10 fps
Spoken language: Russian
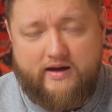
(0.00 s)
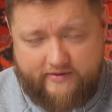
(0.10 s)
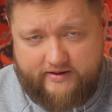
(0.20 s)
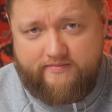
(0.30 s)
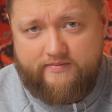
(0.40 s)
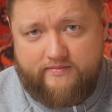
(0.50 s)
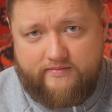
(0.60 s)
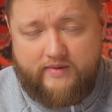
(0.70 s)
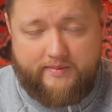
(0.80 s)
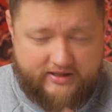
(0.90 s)
А вы?
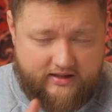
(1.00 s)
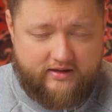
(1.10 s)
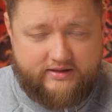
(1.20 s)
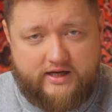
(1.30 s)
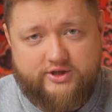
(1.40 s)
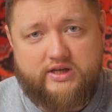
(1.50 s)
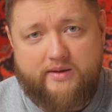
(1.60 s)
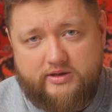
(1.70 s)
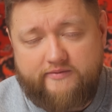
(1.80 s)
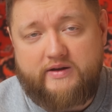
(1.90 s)
Обязательно расскажите
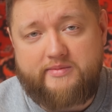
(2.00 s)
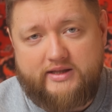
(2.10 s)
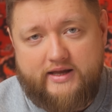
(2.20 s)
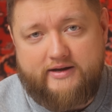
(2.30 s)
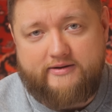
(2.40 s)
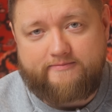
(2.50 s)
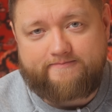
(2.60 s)
об этом в комментариях.